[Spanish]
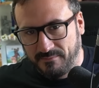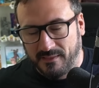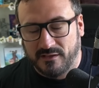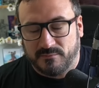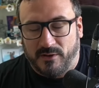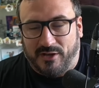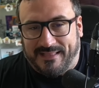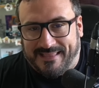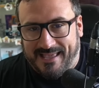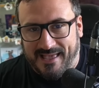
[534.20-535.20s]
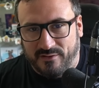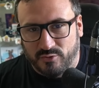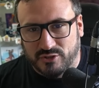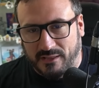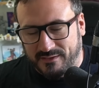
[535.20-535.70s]
vídeo, espero que te haya
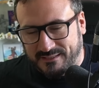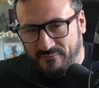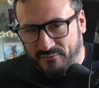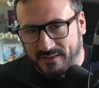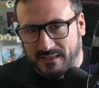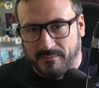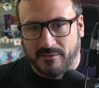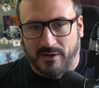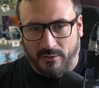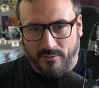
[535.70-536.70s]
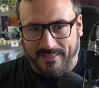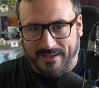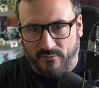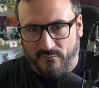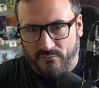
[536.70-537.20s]
gustado este enfrentamiento y recuerda
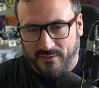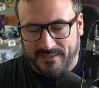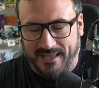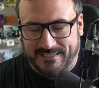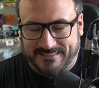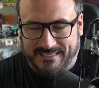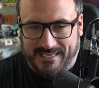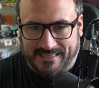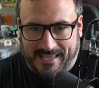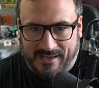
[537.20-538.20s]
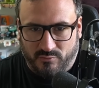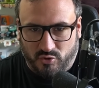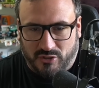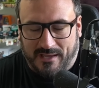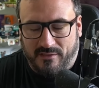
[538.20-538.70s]
dejar un fuerte like si te ha
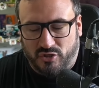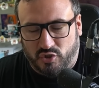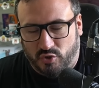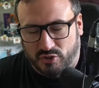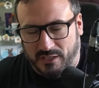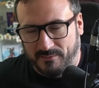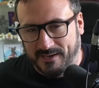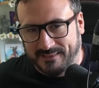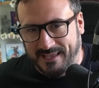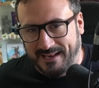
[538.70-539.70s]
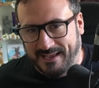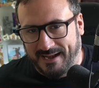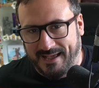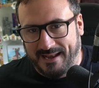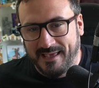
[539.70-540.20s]
gustado, suscribirte al canal